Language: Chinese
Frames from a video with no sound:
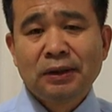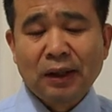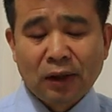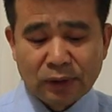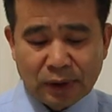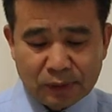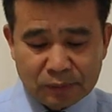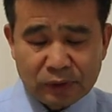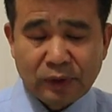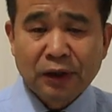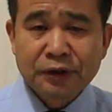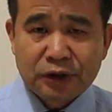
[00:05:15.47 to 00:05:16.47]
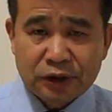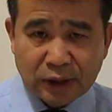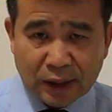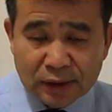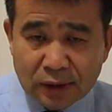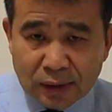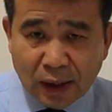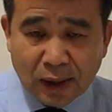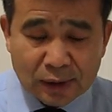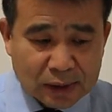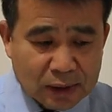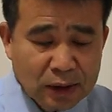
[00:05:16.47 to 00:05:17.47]
然后呢，让神
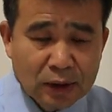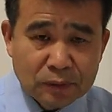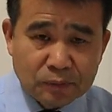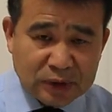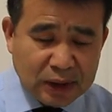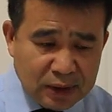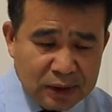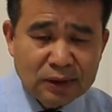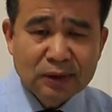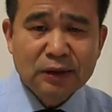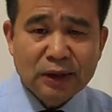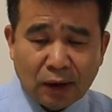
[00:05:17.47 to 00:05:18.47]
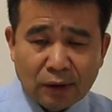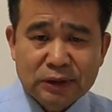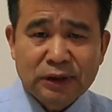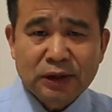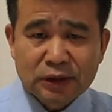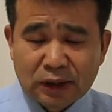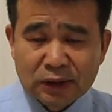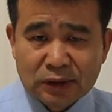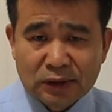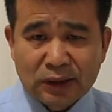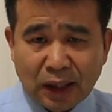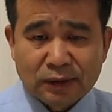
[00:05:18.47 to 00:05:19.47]
啊这个真正了解圣
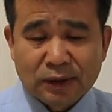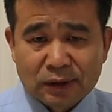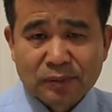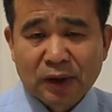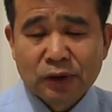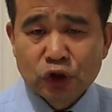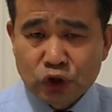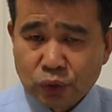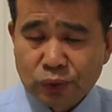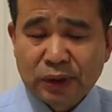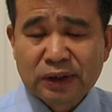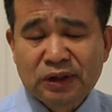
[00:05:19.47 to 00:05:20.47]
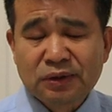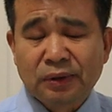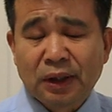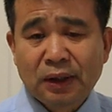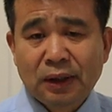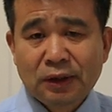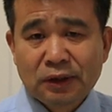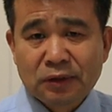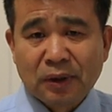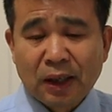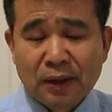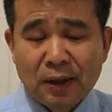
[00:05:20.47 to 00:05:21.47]
经讲的什么旧约、新约，
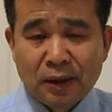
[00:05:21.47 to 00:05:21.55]
是不是？